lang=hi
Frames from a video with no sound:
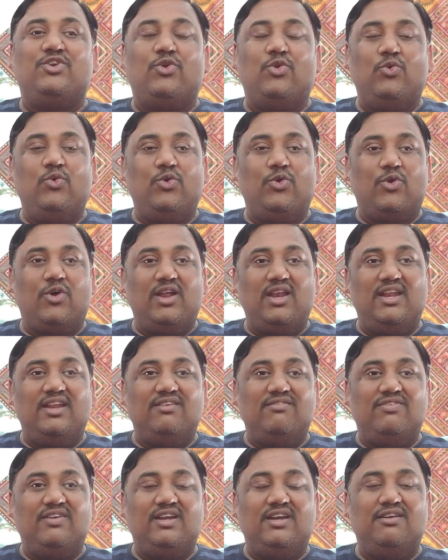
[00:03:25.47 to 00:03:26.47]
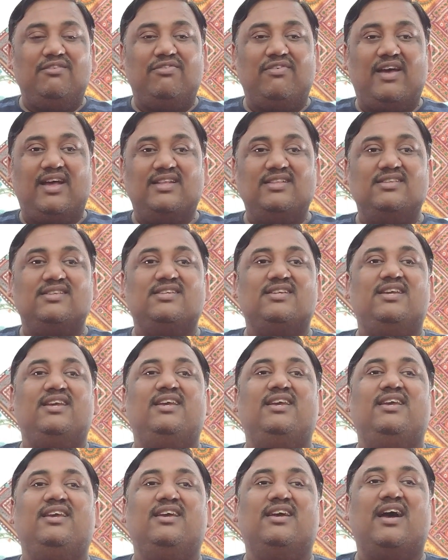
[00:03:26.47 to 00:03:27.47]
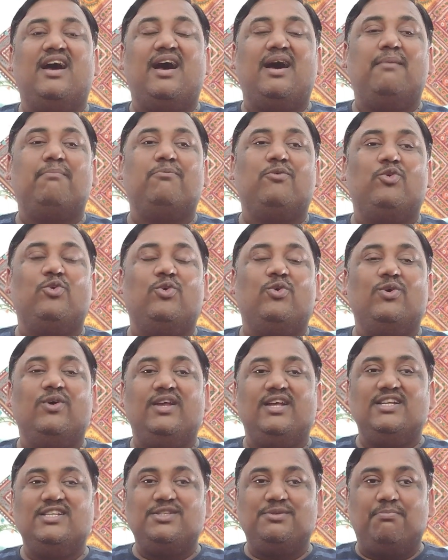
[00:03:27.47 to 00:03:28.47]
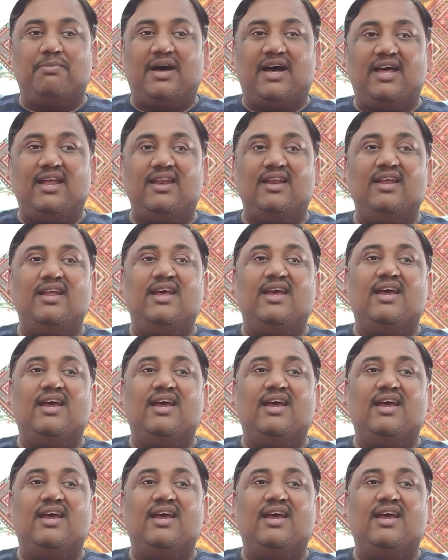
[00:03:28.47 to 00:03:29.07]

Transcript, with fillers: ट्रू रॉयल एनफील्ड फैंस की आपको इस बार